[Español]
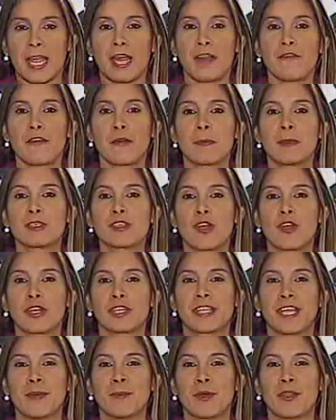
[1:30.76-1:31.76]
Es la información que
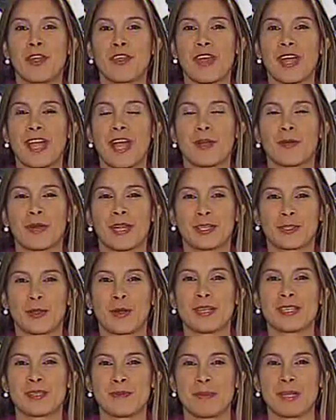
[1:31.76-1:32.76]
tenemos desde acá. Con esto
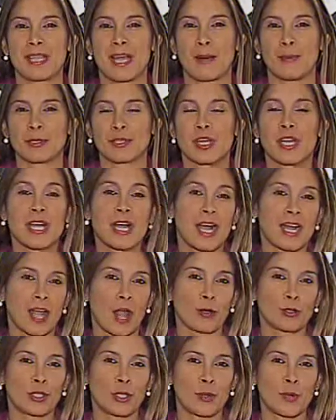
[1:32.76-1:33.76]
les invitamos a que
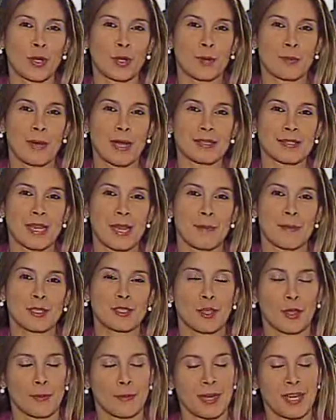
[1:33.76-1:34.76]
continúen con más de la
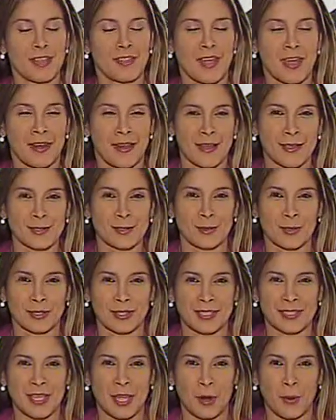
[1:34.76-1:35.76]
emisión meridiana de su
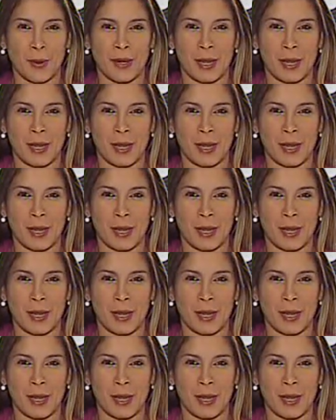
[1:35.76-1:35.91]
noticiero